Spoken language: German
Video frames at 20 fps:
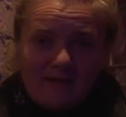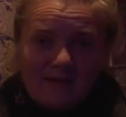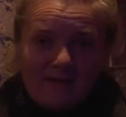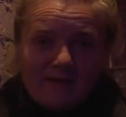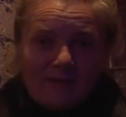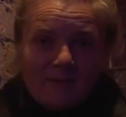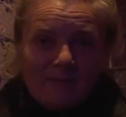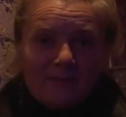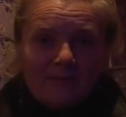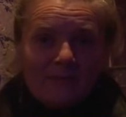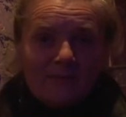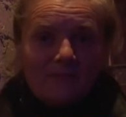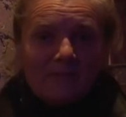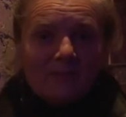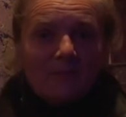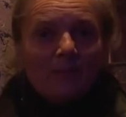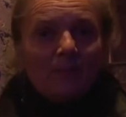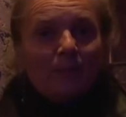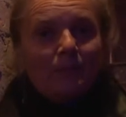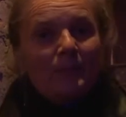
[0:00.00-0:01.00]

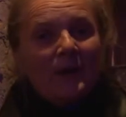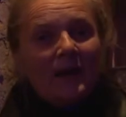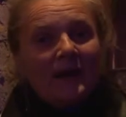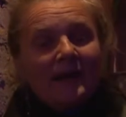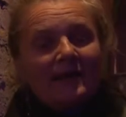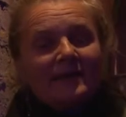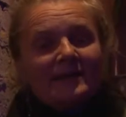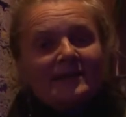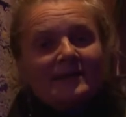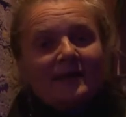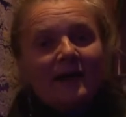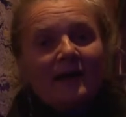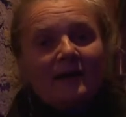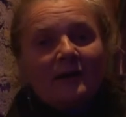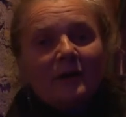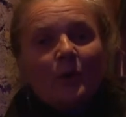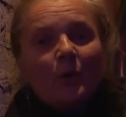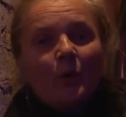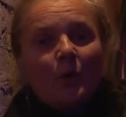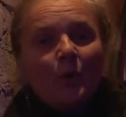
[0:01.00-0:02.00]
Ähm, man kann
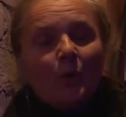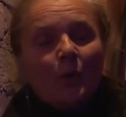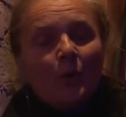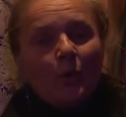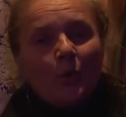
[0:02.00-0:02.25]
sagen,